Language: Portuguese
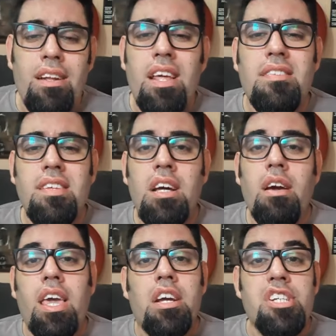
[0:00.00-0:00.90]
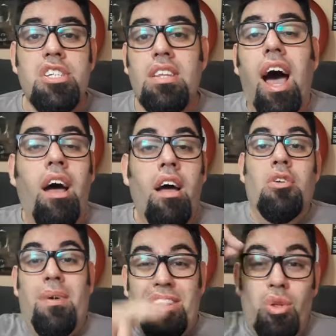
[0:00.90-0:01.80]
Nesse ano aqui a gente tá
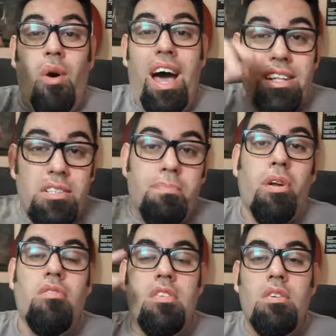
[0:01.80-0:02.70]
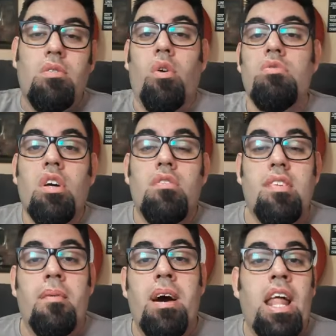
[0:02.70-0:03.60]
numa toada de produzir conteúdo
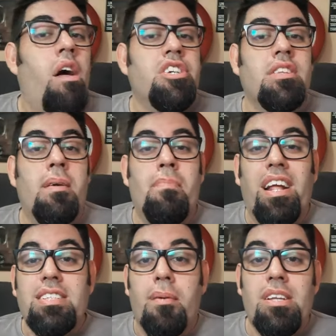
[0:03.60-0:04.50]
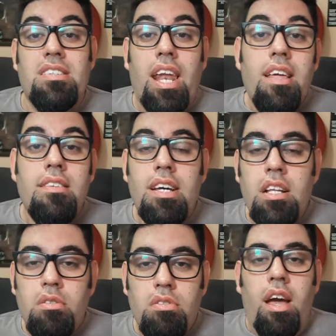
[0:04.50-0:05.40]
semanal, já tem praticamente três
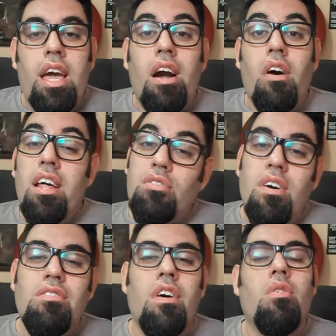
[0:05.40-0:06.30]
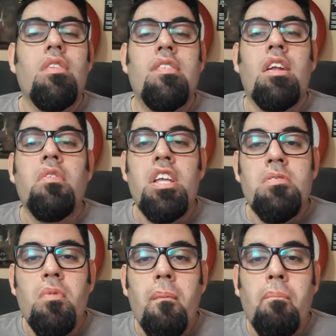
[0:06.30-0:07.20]
anos e agora as coisas vão acontecer num
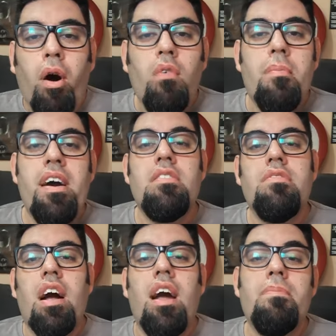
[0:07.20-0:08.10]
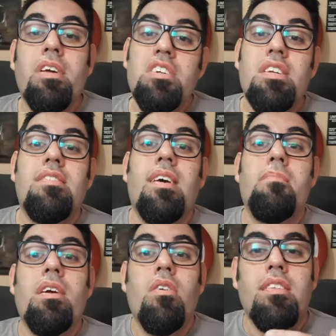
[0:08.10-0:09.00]
ritmo um pouco mais devagar, porque a gente
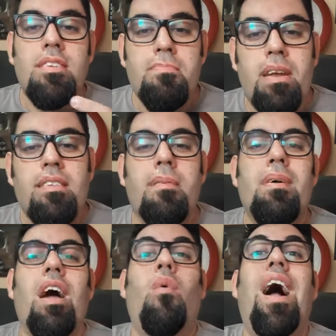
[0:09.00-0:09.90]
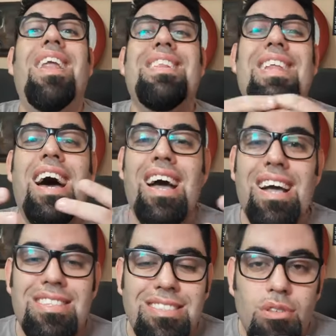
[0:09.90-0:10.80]
sempre gosta de prezar pela
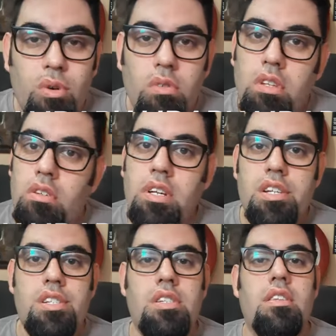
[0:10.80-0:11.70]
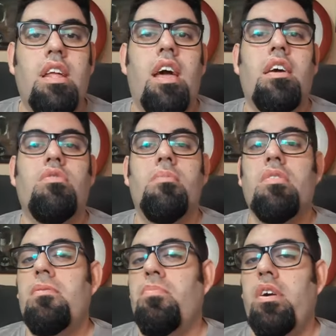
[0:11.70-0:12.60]
qualidade do conteúdo que a gente entrega. Isso é
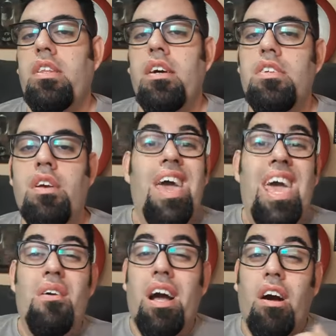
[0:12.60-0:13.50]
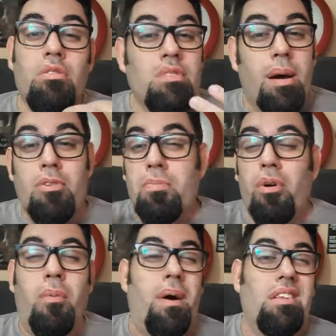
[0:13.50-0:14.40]
muito importante. Eu e a Cal não tá muito
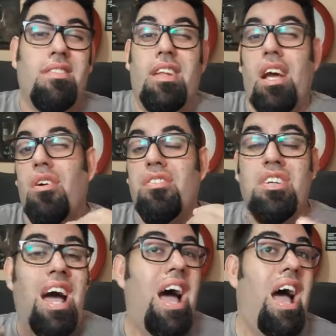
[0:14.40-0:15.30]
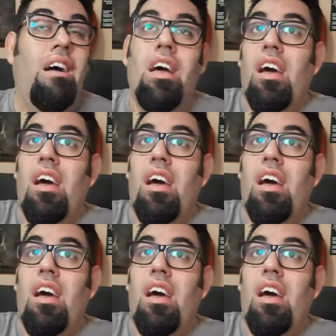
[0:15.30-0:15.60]
preocupado com esse negócio de ah,